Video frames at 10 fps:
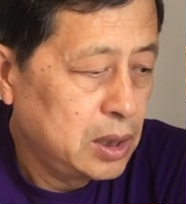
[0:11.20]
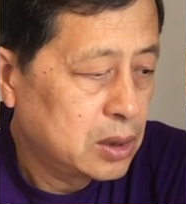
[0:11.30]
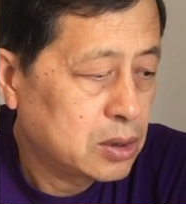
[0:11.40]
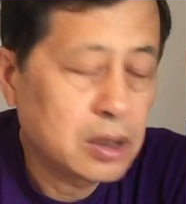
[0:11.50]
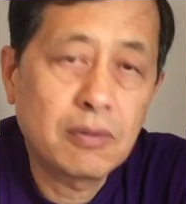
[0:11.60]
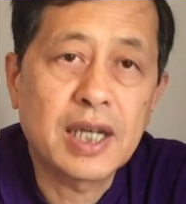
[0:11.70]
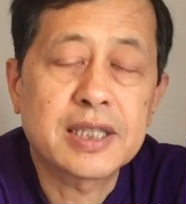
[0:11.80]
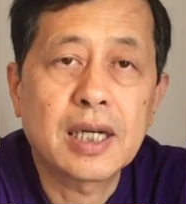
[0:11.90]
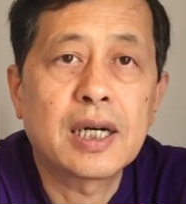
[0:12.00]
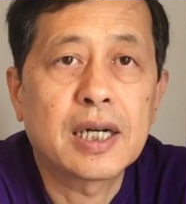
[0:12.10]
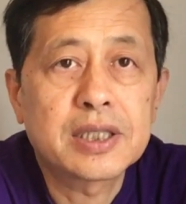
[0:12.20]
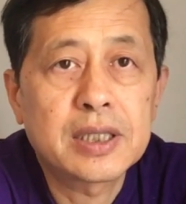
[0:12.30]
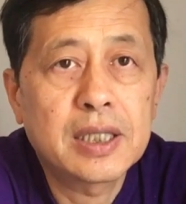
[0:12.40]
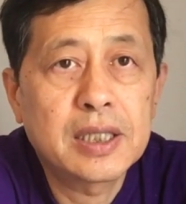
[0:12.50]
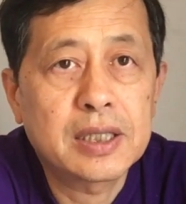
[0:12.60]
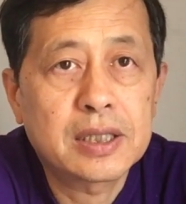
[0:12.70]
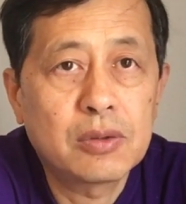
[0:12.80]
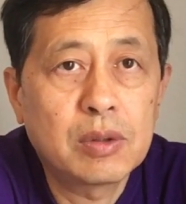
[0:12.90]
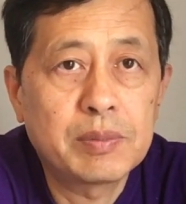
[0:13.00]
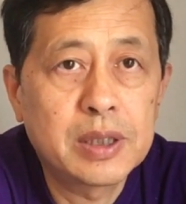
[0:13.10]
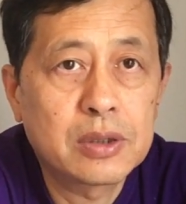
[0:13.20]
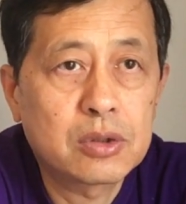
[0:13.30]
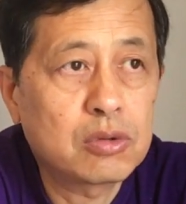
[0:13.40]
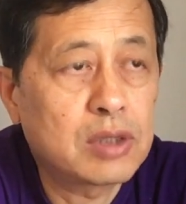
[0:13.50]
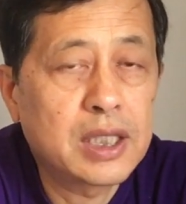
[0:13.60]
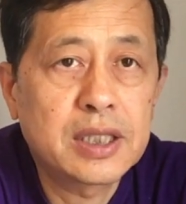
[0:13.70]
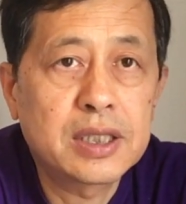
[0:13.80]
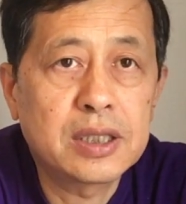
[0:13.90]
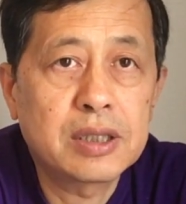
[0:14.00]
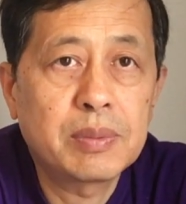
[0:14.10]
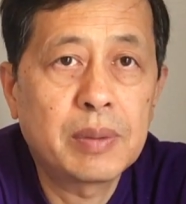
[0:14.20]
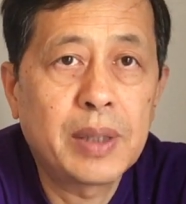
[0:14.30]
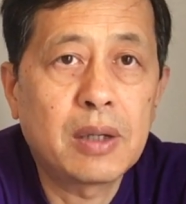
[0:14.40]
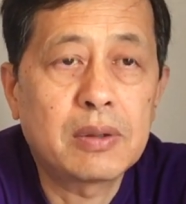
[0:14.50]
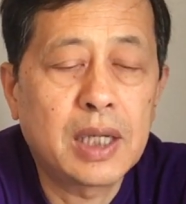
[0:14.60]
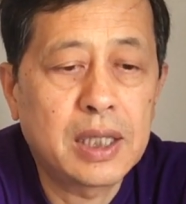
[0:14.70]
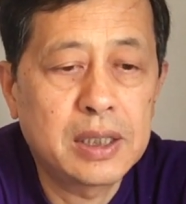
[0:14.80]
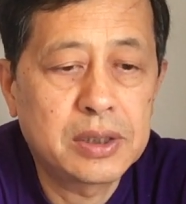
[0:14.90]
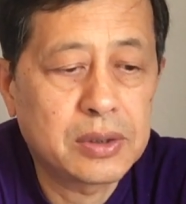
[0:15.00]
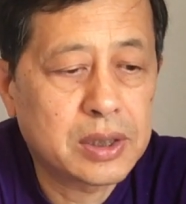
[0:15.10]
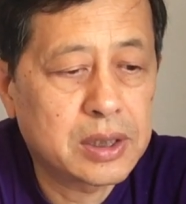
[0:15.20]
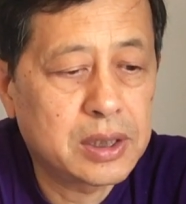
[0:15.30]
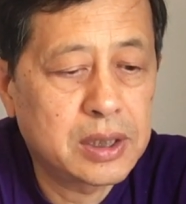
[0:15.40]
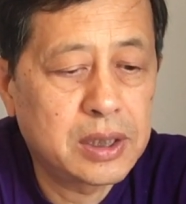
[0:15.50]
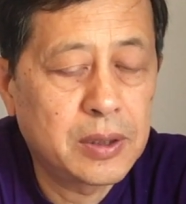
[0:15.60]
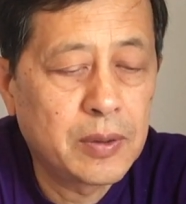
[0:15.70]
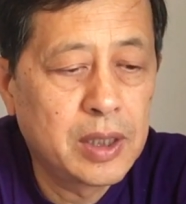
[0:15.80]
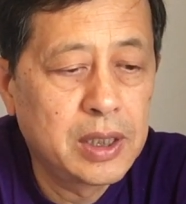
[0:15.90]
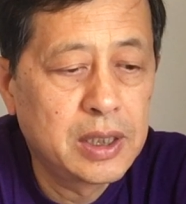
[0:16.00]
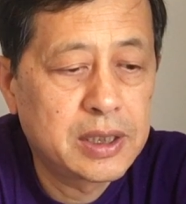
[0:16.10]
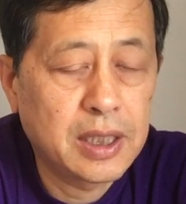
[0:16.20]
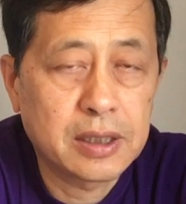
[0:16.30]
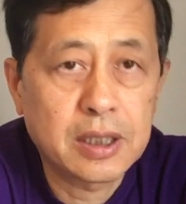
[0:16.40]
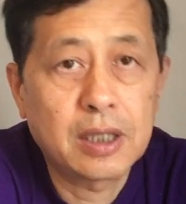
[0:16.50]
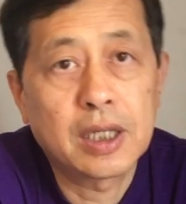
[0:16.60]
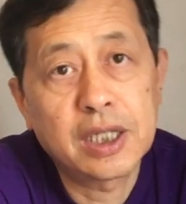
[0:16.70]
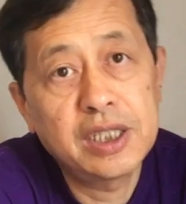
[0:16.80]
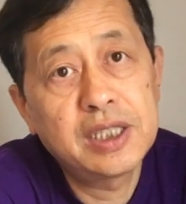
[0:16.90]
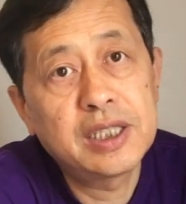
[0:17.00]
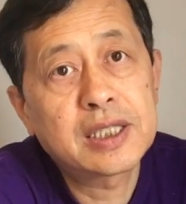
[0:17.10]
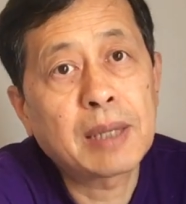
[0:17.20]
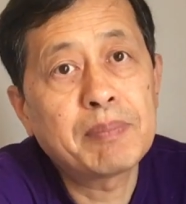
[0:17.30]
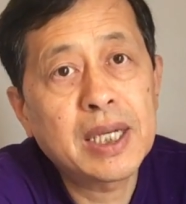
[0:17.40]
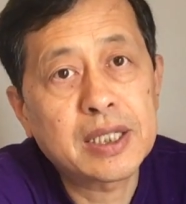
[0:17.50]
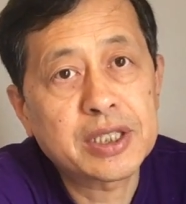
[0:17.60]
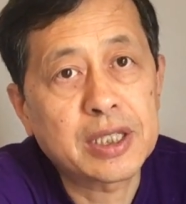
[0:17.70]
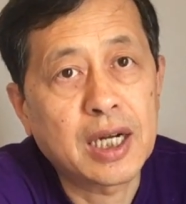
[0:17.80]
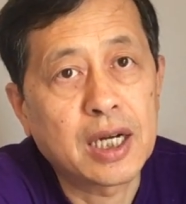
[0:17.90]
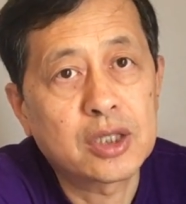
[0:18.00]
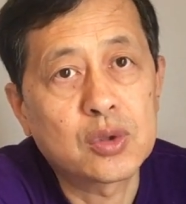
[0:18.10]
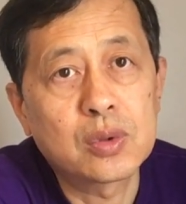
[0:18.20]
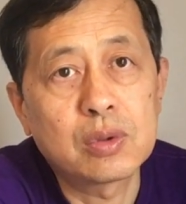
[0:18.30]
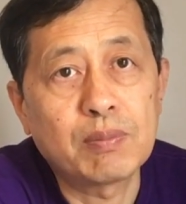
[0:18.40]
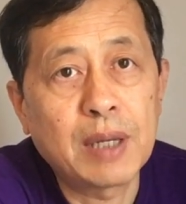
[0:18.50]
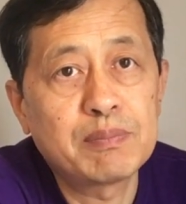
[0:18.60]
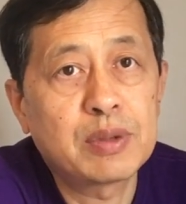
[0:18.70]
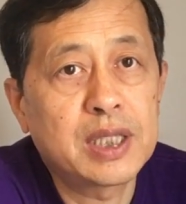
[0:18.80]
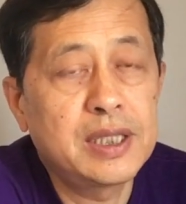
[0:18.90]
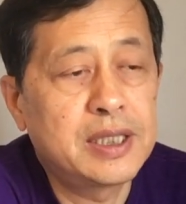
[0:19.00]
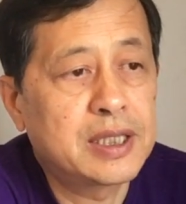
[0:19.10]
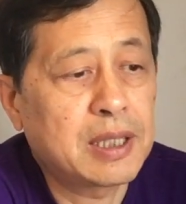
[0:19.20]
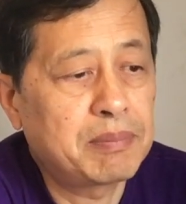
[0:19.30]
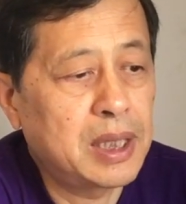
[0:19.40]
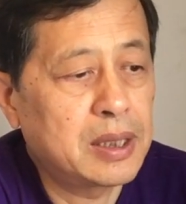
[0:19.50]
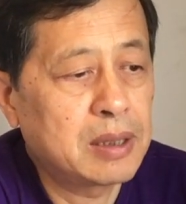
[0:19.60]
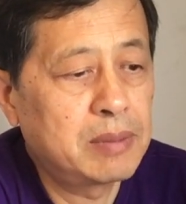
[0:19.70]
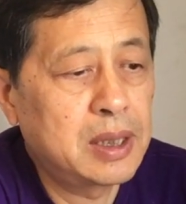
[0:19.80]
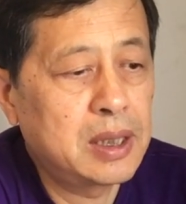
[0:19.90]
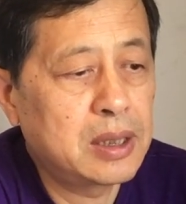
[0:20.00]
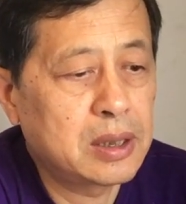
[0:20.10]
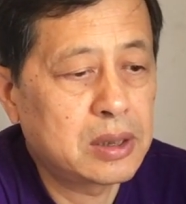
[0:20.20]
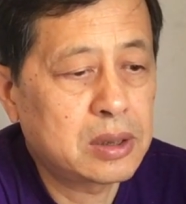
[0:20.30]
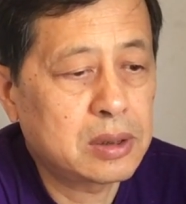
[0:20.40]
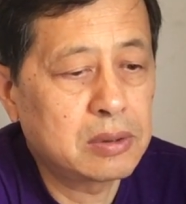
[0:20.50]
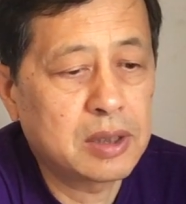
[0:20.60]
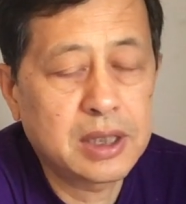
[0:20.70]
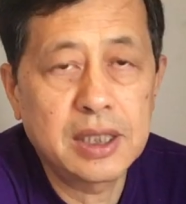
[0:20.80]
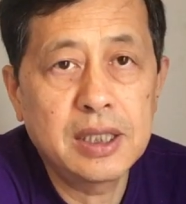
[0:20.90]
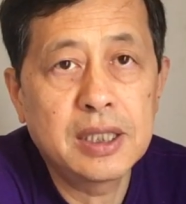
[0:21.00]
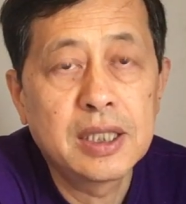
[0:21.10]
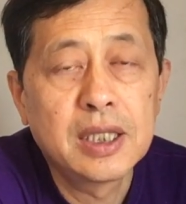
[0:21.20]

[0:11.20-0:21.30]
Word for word: 昨天晚上啊，今天凌晨我们做了一个紧急播报啊，也就是讲到了一级战备的事啊，中共颁布了一级战备。那么通过这一